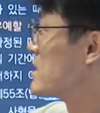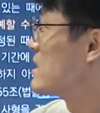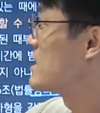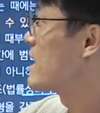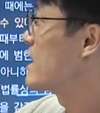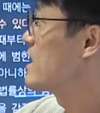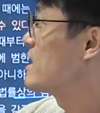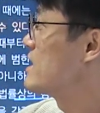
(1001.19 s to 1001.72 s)

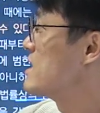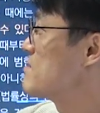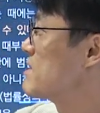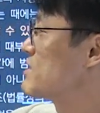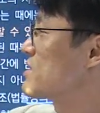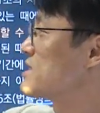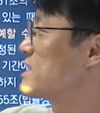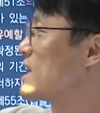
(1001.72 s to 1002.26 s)
이게
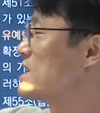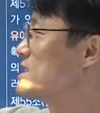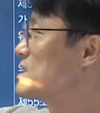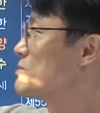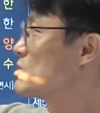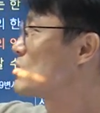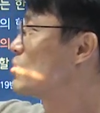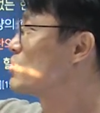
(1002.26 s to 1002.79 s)
일반적인
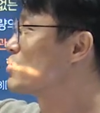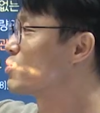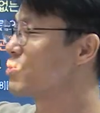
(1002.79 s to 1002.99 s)
살인죄보다 더